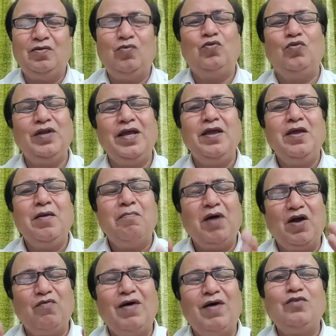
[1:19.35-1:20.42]
उन्होंने
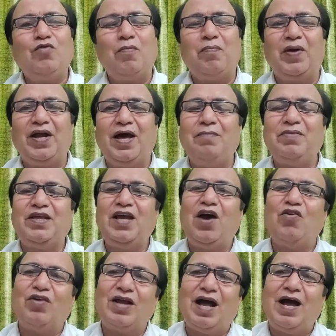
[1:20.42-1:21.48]
भगवान को प्रणाम किया
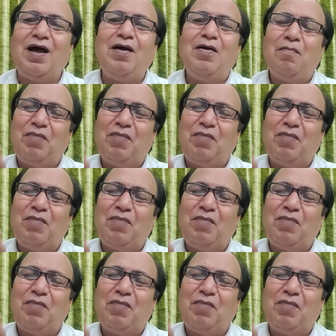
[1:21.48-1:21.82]
और कहा